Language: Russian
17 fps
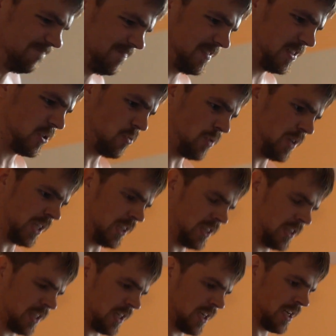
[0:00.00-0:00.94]
Охуенно.
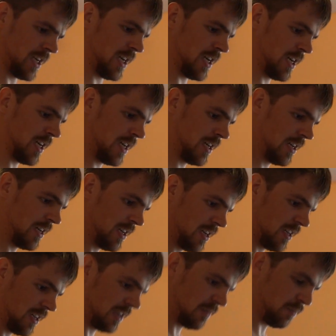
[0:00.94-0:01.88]

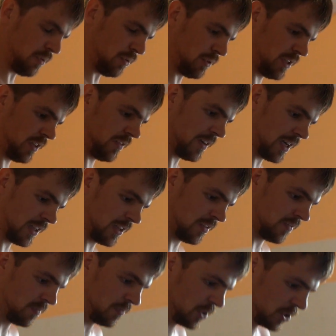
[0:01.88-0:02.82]
Пол
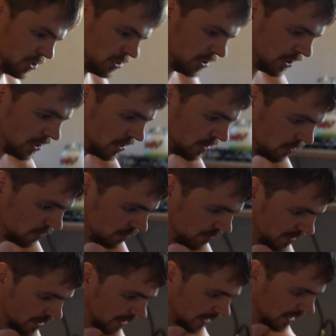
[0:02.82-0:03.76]
девятого мы еще
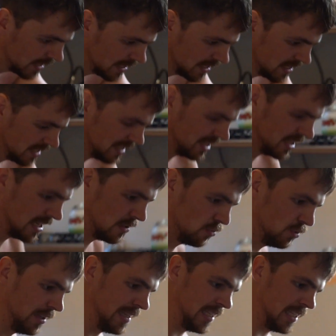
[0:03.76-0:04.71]
тренируемся. На
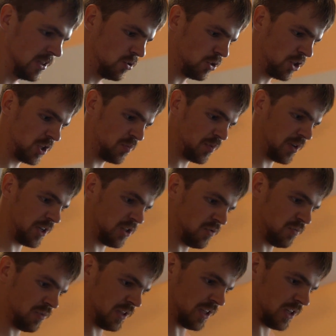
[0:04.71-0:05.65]
улице дождь,
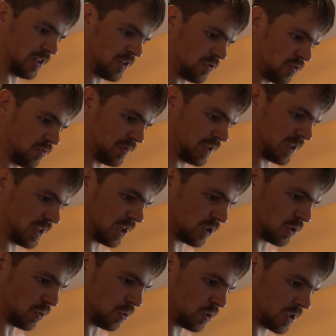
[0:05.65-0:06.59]
поэтому мы тренируемся на
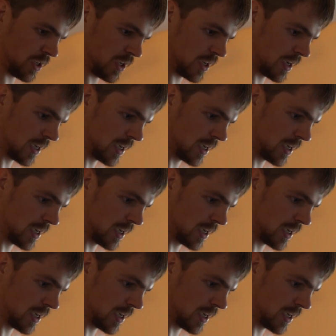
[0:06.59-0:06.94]
кухне.